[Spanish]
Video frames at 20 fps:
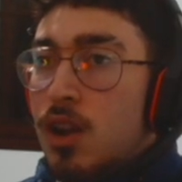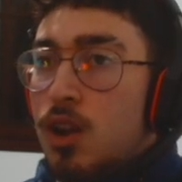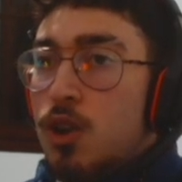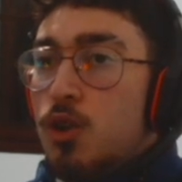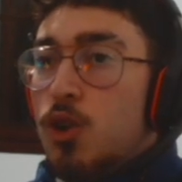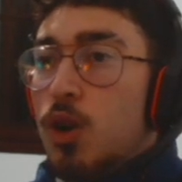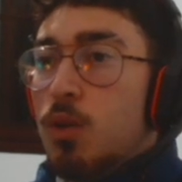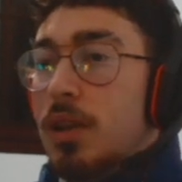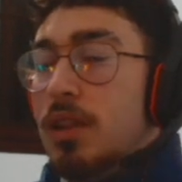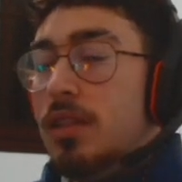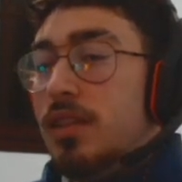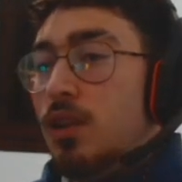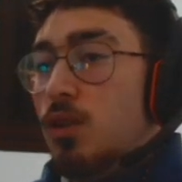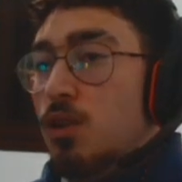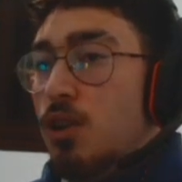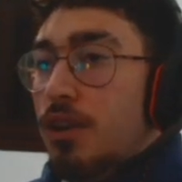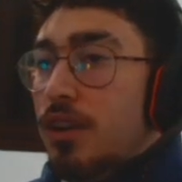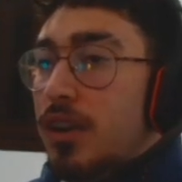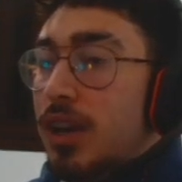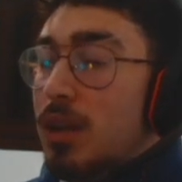
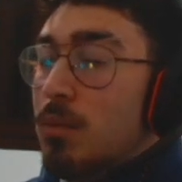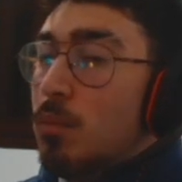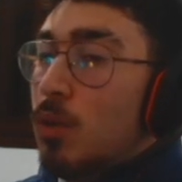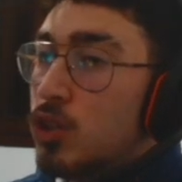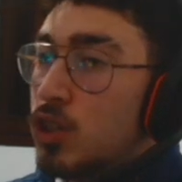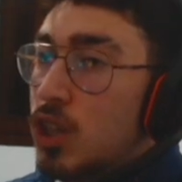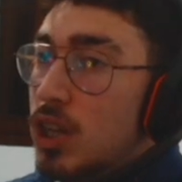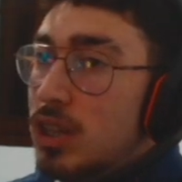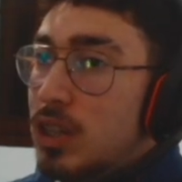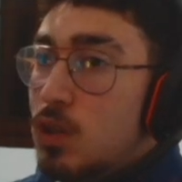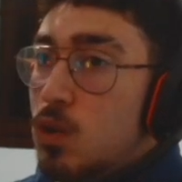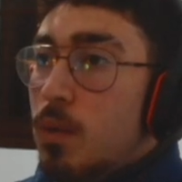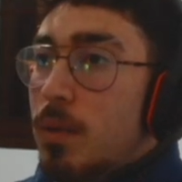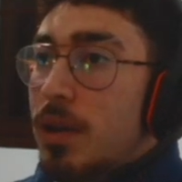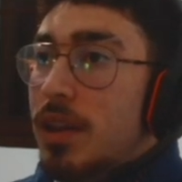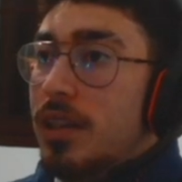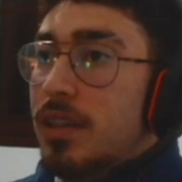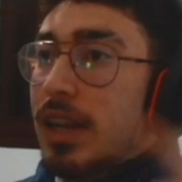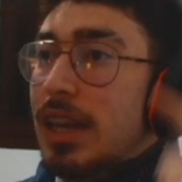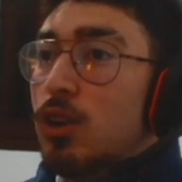91 en ritmo, 69
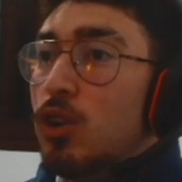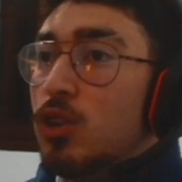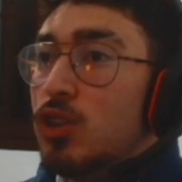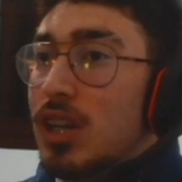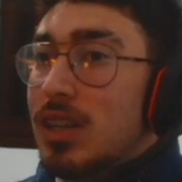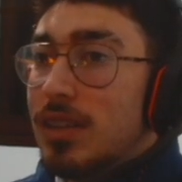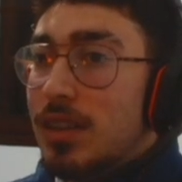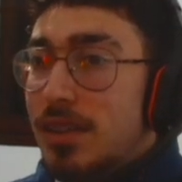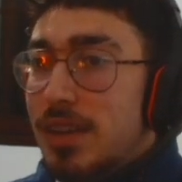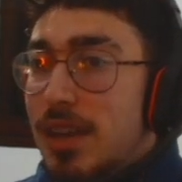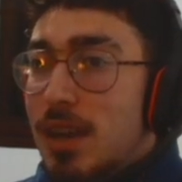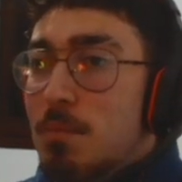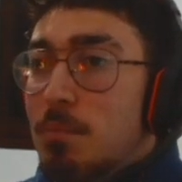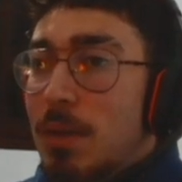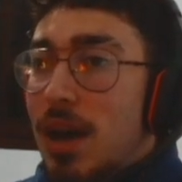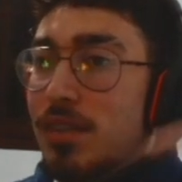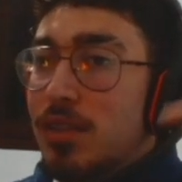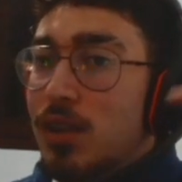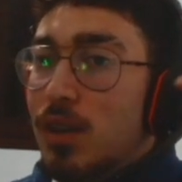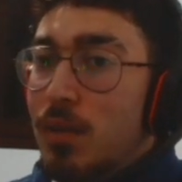en tiro, 66 en
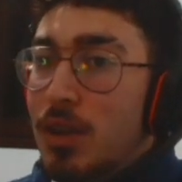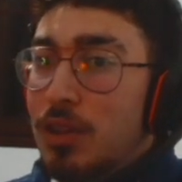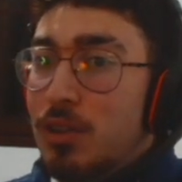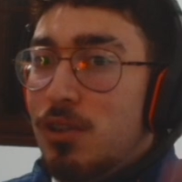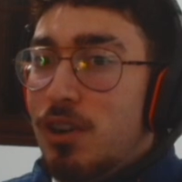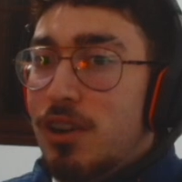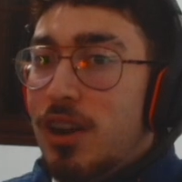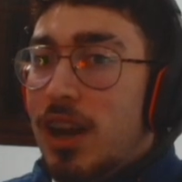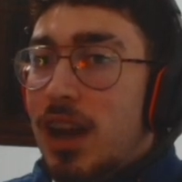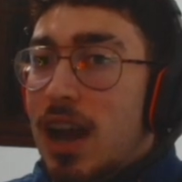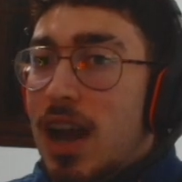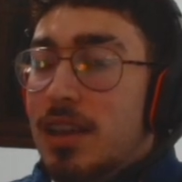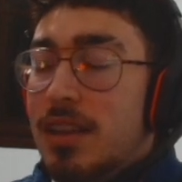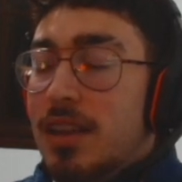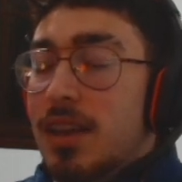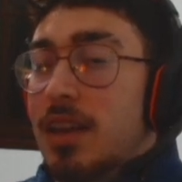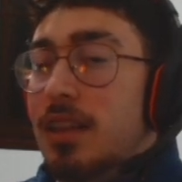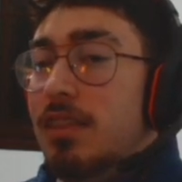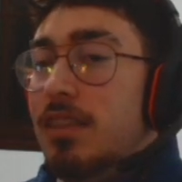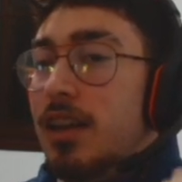pase, 91 en
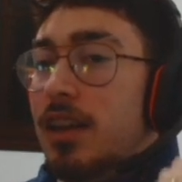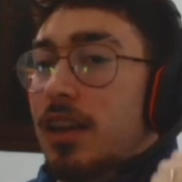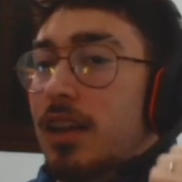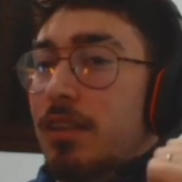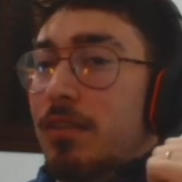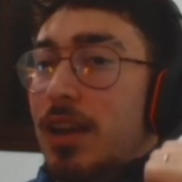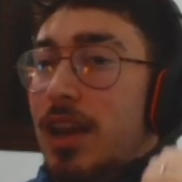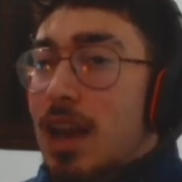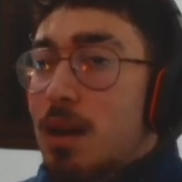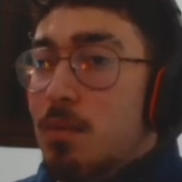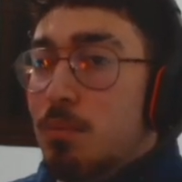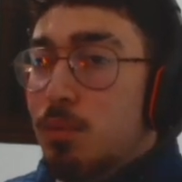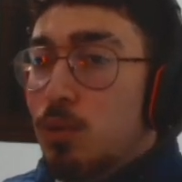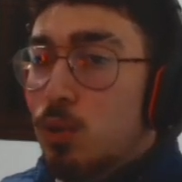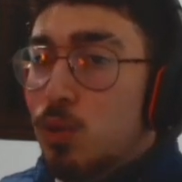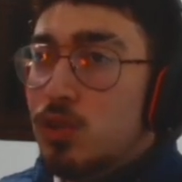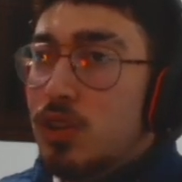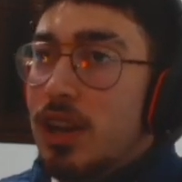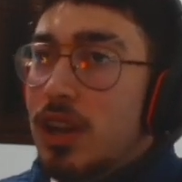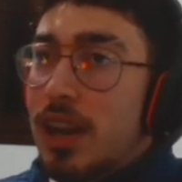regate, trivela
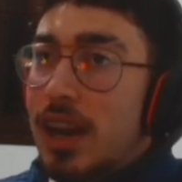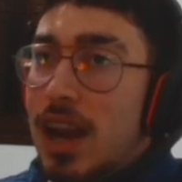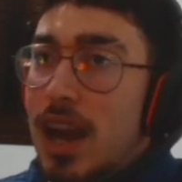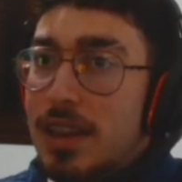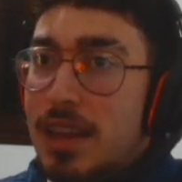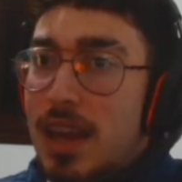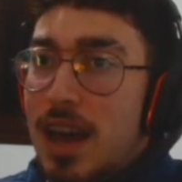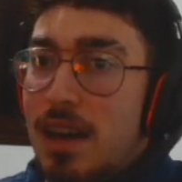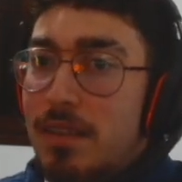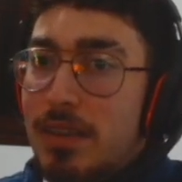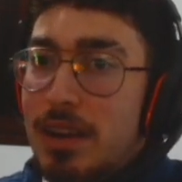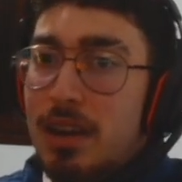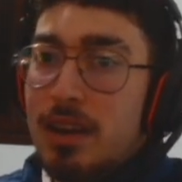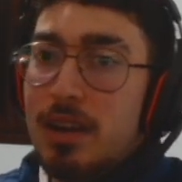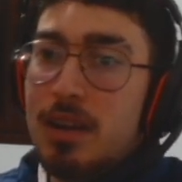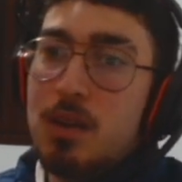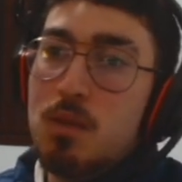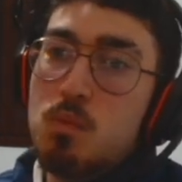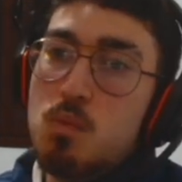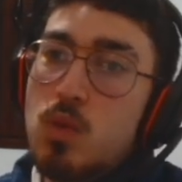plus y regate hábil.
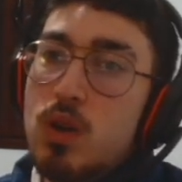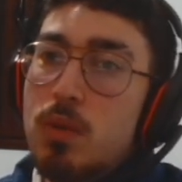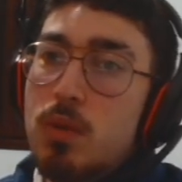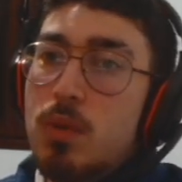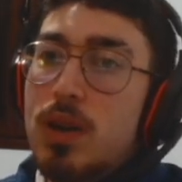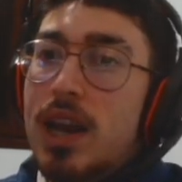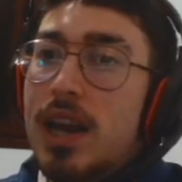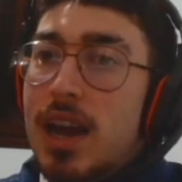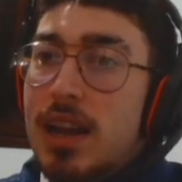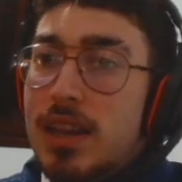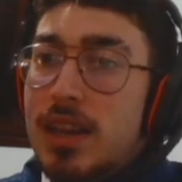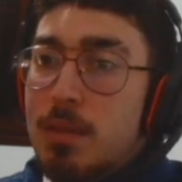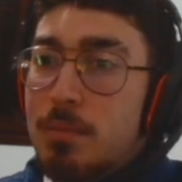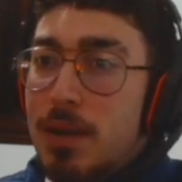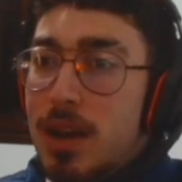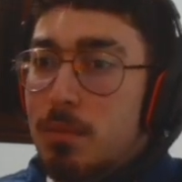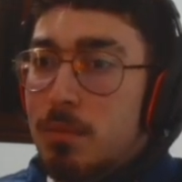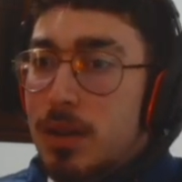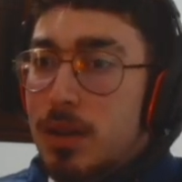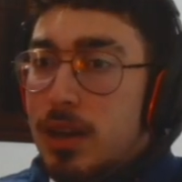Muy buena carta
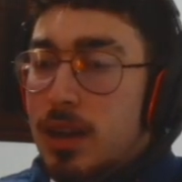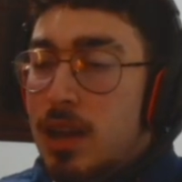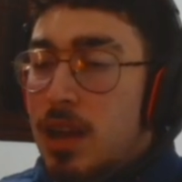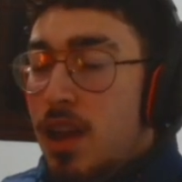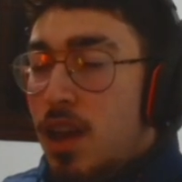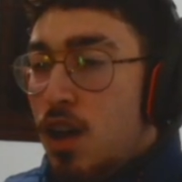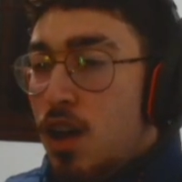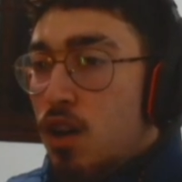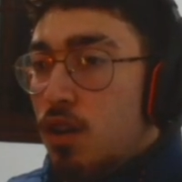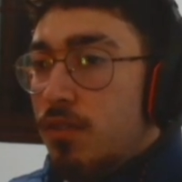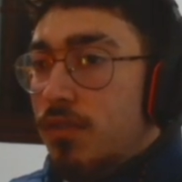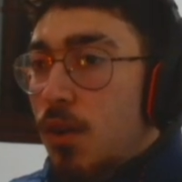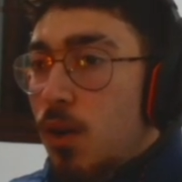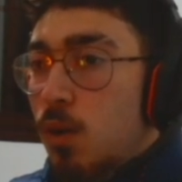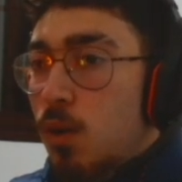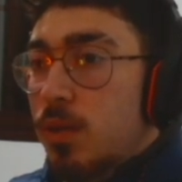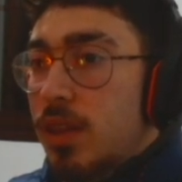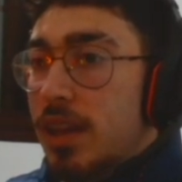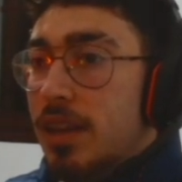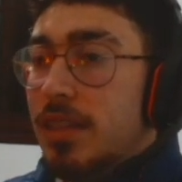Palmer.
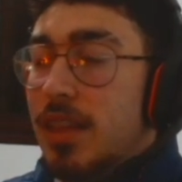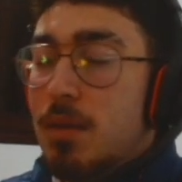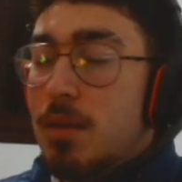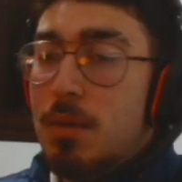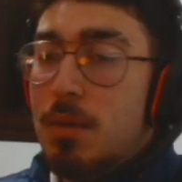Foden te